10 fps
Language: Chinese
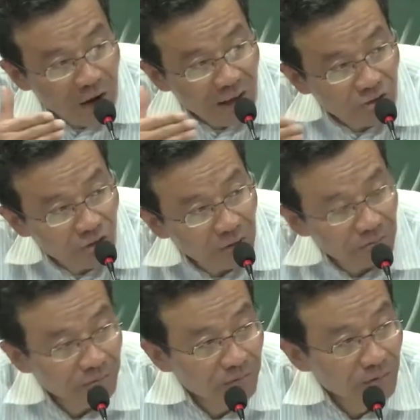范式
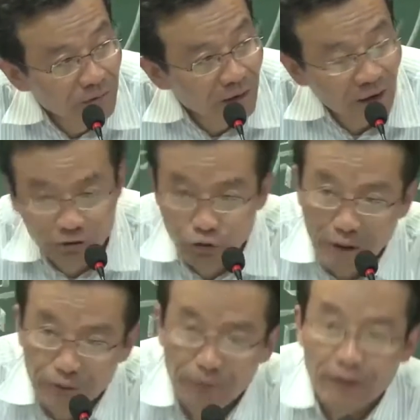仍然是
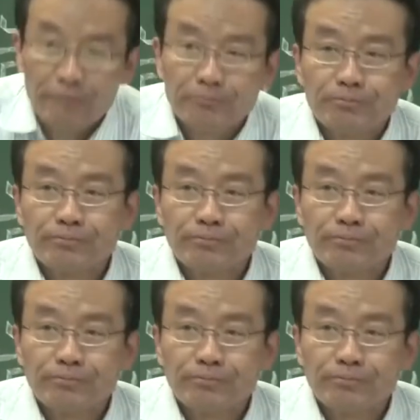传统的，